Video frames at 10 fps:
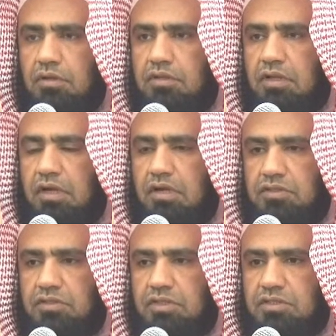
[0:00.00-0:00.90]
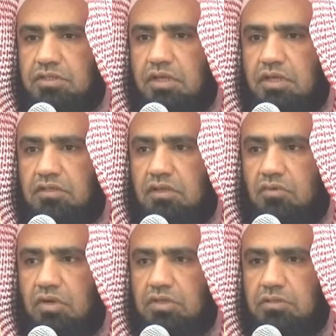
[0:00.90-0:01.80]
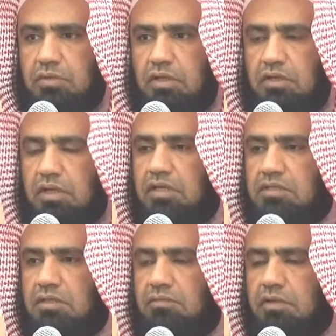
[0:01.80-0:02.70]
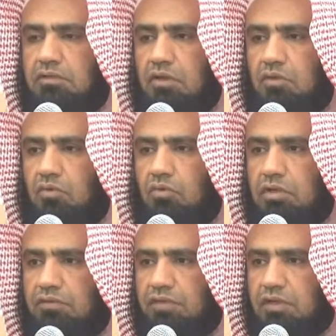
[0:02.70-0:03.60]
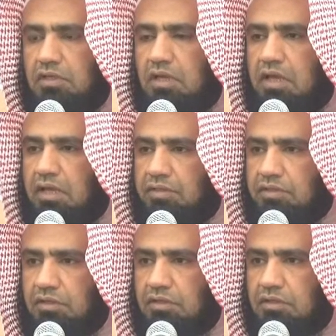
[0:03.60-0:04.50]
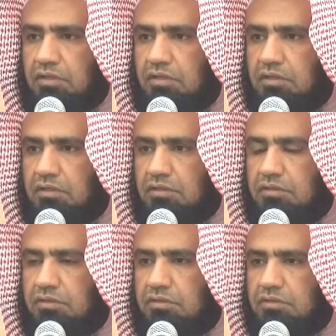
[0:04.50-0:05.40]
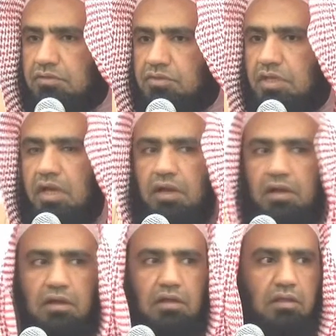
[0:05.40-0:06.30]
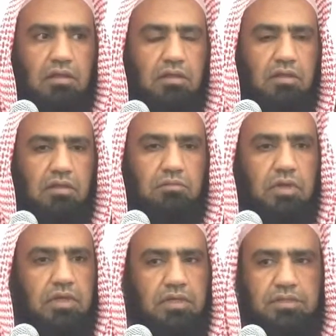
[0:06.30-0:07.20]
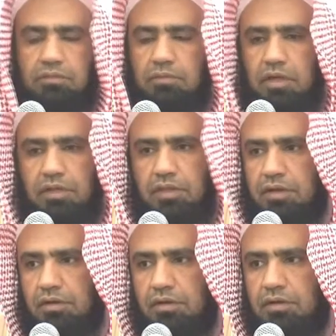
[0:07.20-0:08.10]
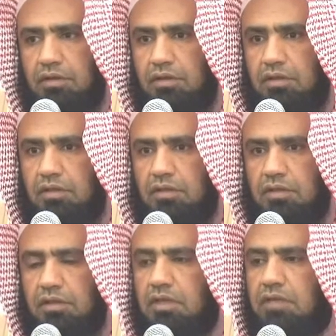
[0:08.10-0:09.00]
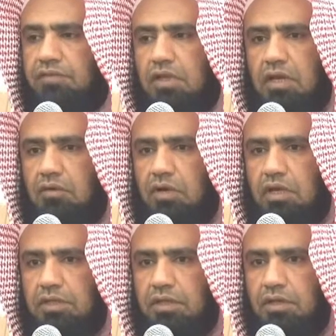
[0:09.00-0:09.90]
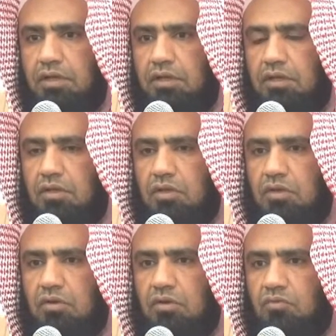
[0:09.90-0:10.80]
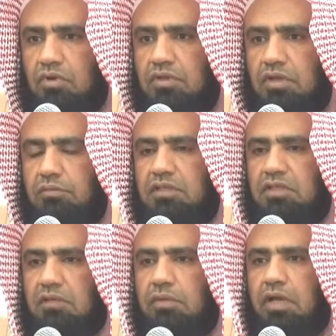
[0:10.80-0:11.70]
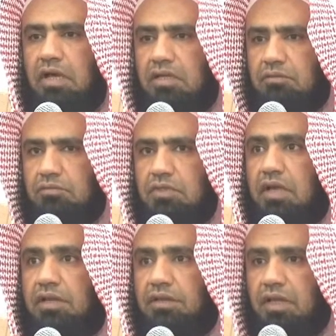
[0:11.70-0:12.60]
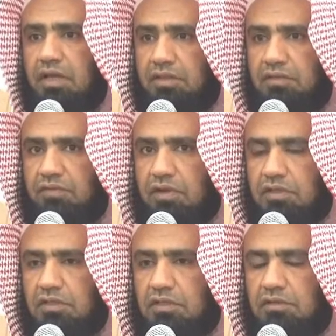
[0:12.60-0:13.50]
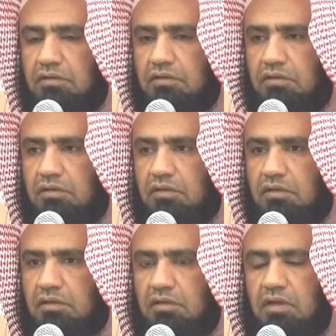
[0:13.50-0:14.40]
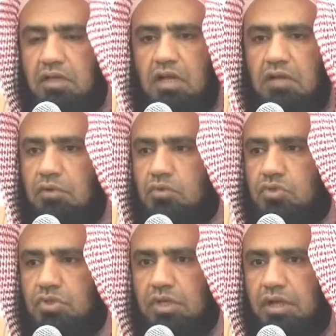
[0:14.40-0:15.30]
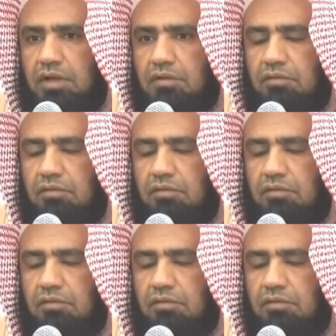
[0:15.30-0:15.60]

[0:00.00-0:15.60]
إذا أخرجت الزكاة الواجبة لا يلزم أن تقول للفقير هذه زكاة ما يلزم هذا إلا في حالة واحدة وهي متى ما علمت أن هذا الفقير لا يقبل الزكاة